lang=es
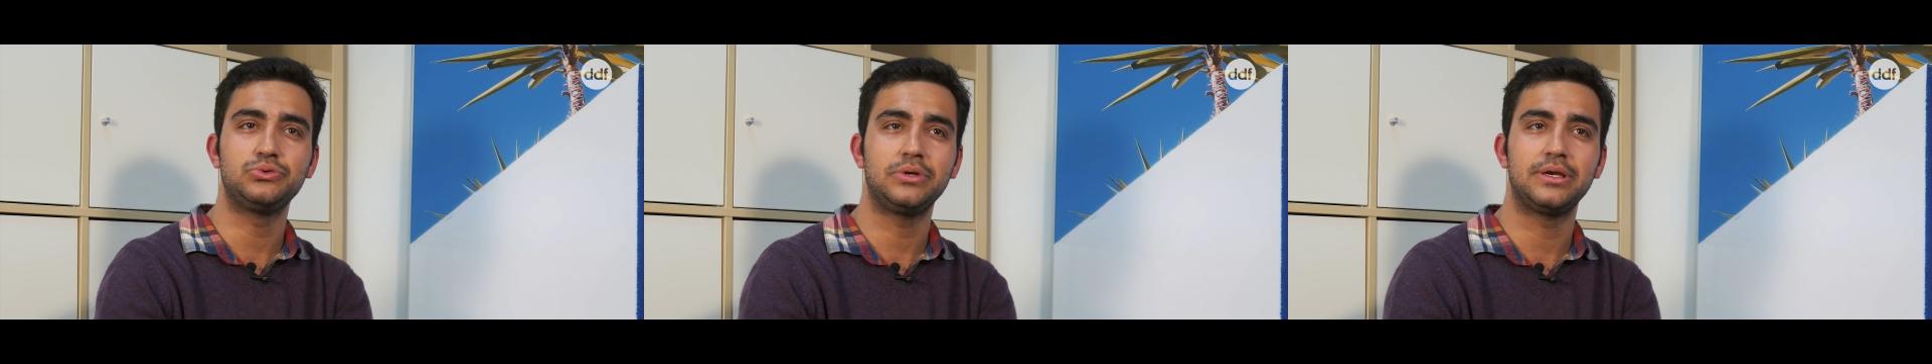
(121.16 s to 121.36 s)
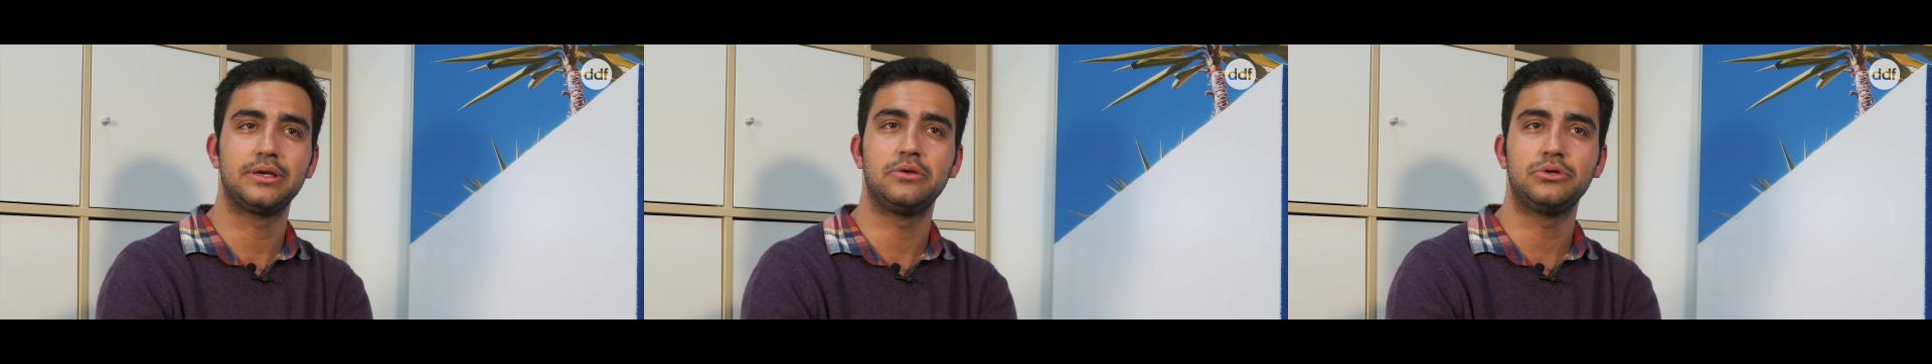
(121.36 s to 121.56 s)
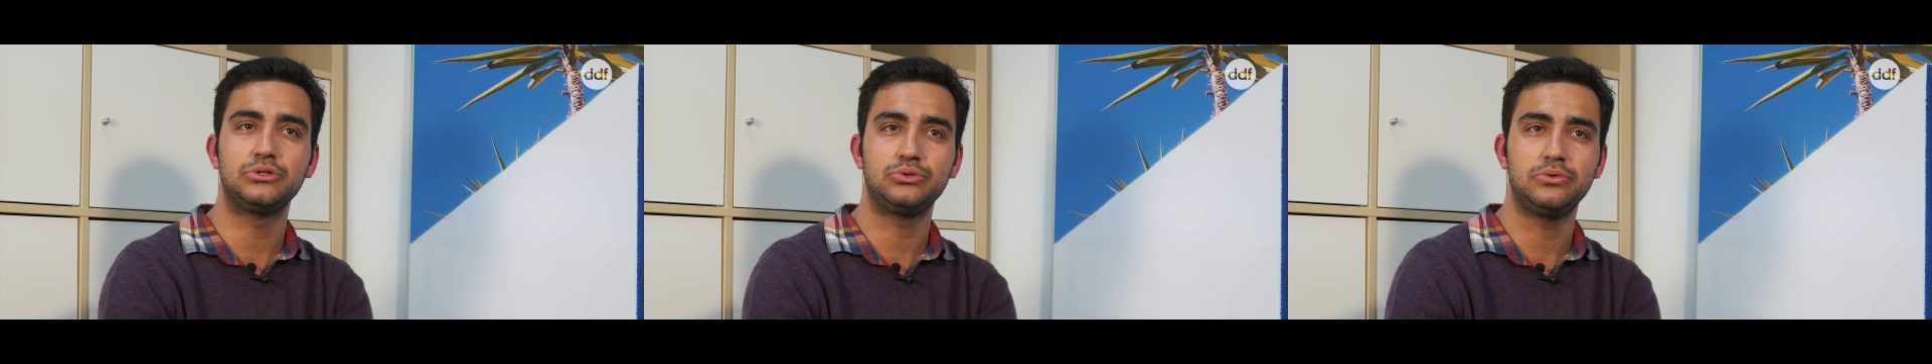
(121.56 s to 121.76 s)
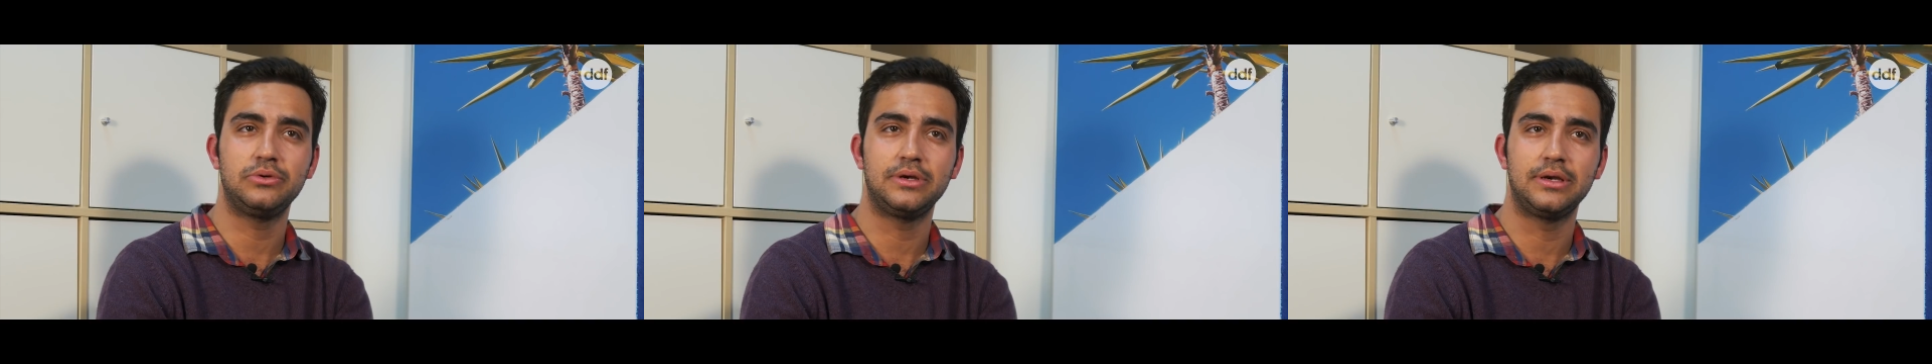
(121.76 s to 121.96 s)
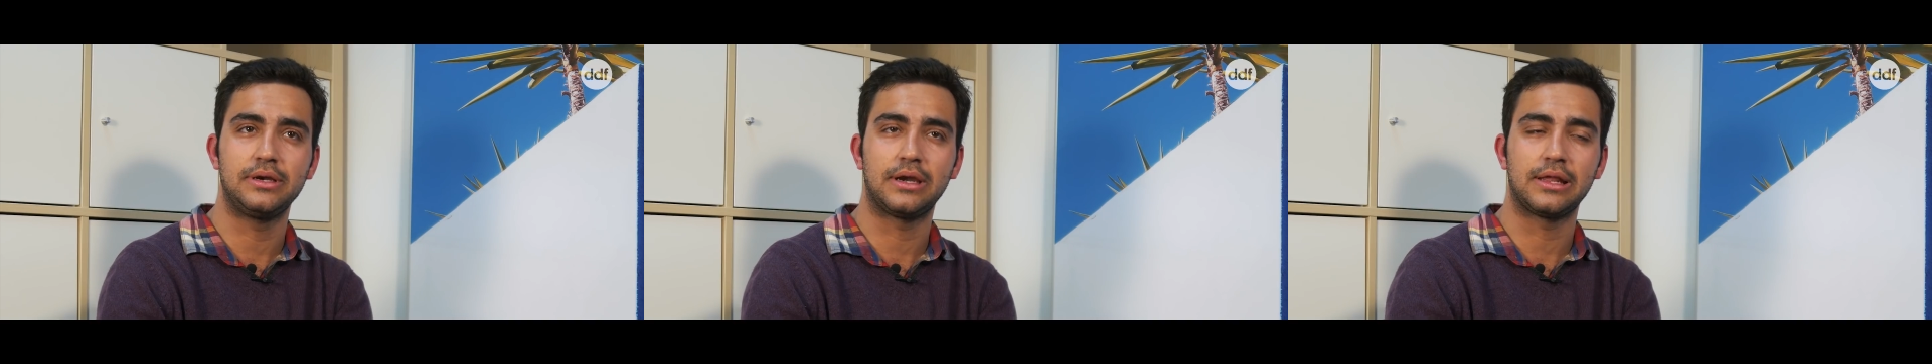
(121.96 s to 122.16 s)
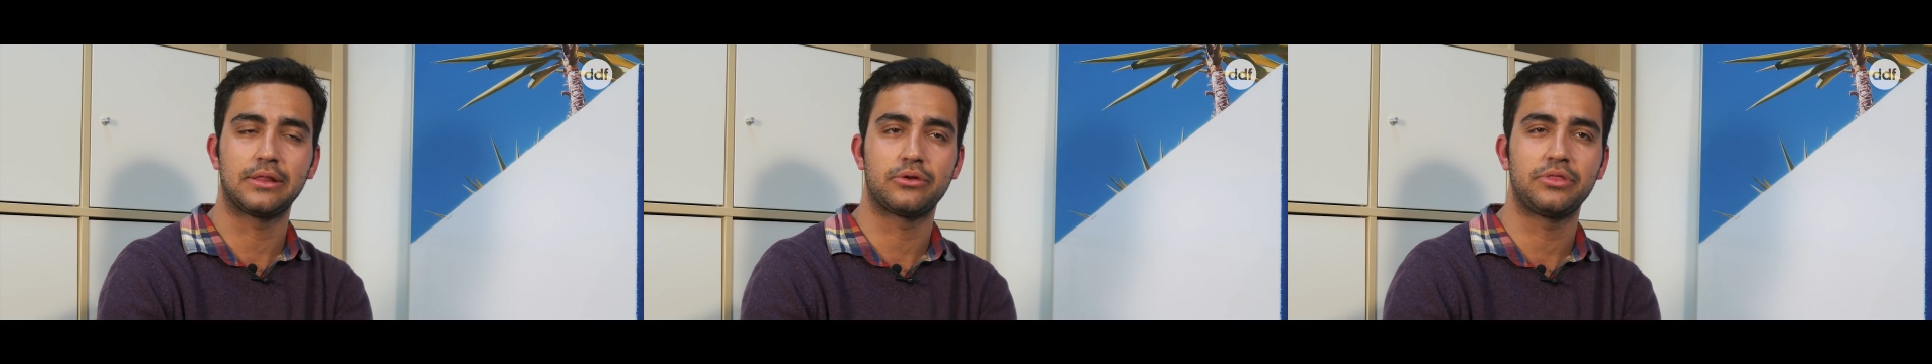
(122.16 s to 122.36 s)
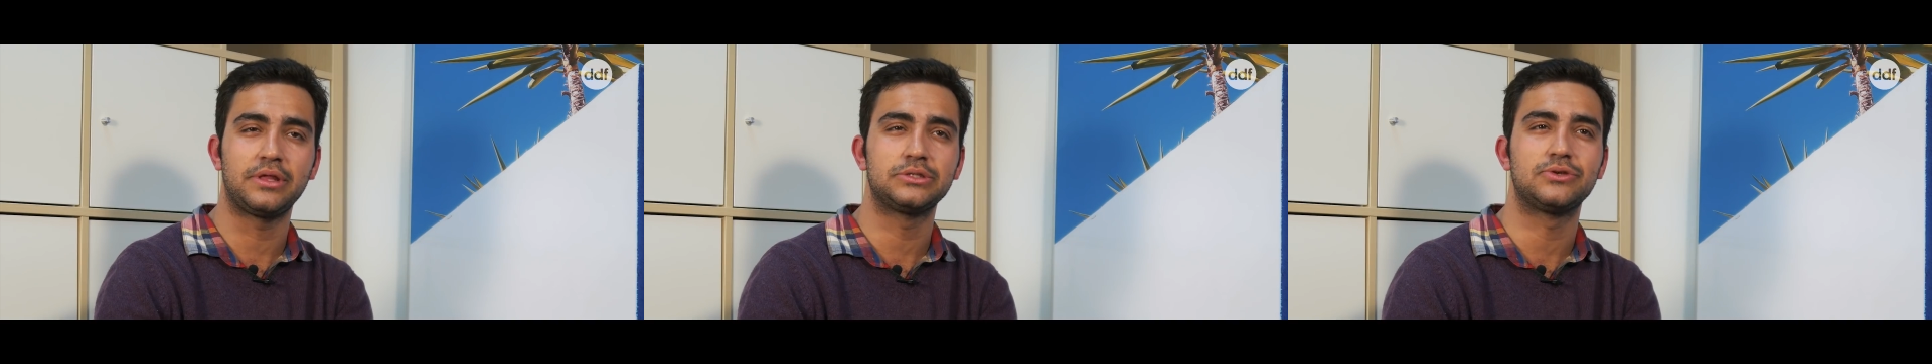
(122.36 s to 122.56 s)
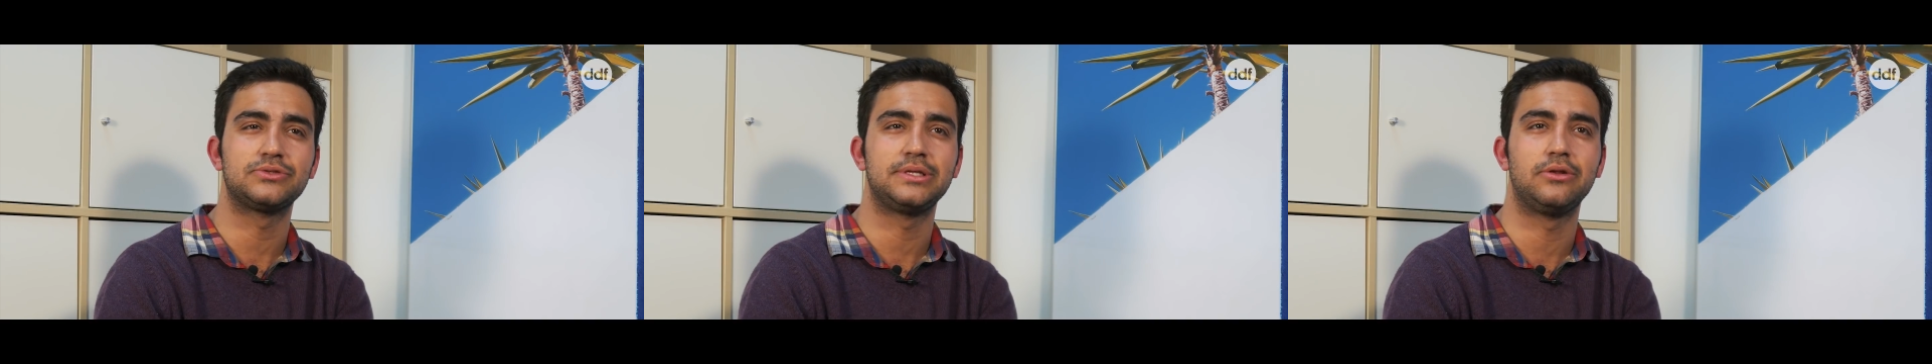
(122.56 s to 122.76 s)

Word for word: un, no es un retroceso,